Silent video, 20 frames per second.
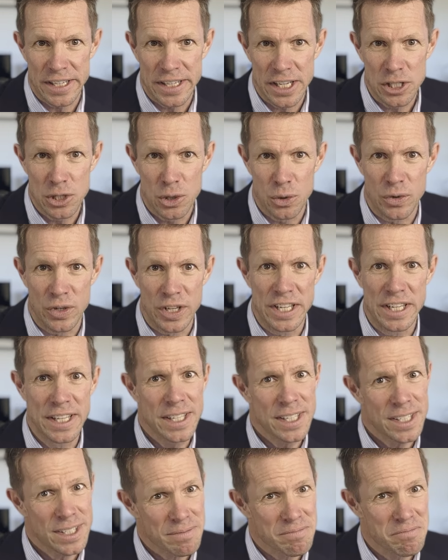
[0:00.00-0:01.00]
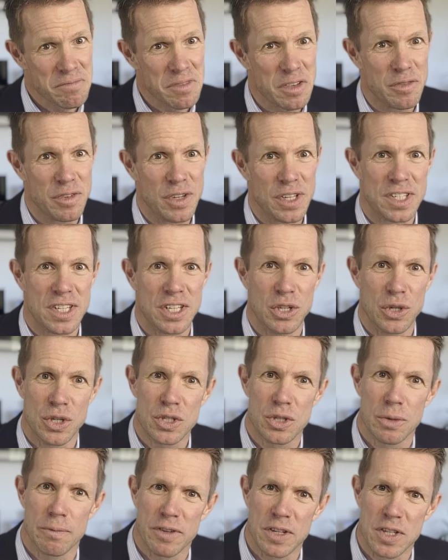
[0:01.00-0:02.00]
Technologie nicht, wird sie durch
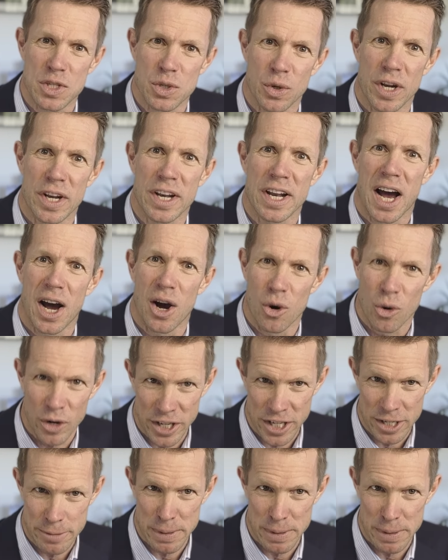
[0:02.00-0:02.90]
Subventionen auch nicht